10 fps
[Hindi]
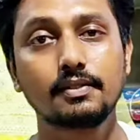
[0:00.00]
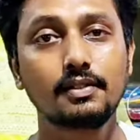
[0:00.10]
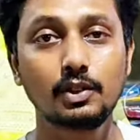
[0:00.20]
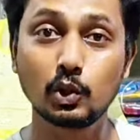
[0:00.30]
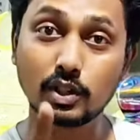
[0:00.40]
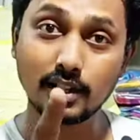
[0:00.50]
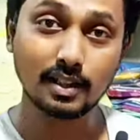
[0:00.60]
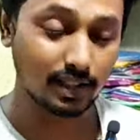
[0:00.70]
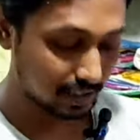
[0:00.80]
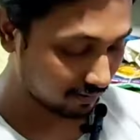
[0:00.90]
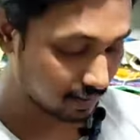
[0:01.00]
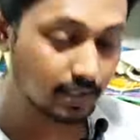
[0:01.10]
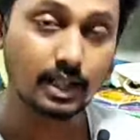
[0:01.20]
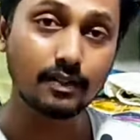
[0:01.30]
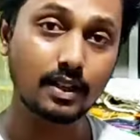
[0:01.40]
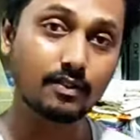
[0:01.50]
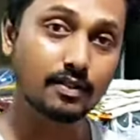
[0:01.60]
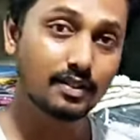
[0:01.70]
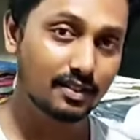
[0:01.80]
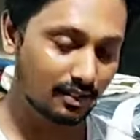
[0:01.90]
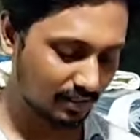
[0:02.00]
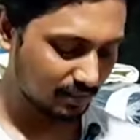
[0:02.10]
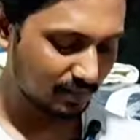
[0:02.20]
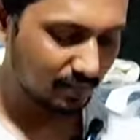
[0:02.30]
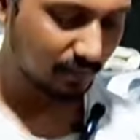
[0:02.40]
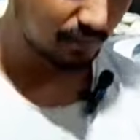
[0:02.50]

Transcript: एक सौ पैंतीस मतलब